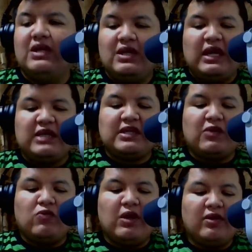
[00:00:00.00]
es el
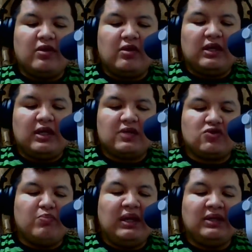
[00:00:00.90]
jugador eh,
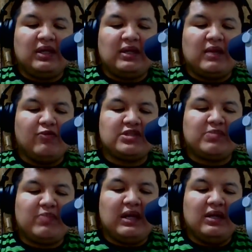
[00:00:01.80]
sub-20 del
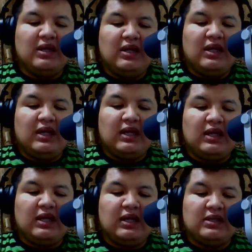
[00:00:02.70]
municipal,
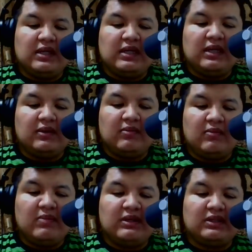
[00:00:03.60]
eh, eh
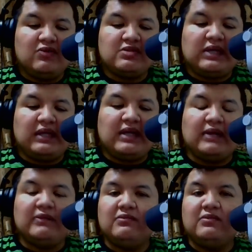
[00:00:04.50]
Matías Gaitán,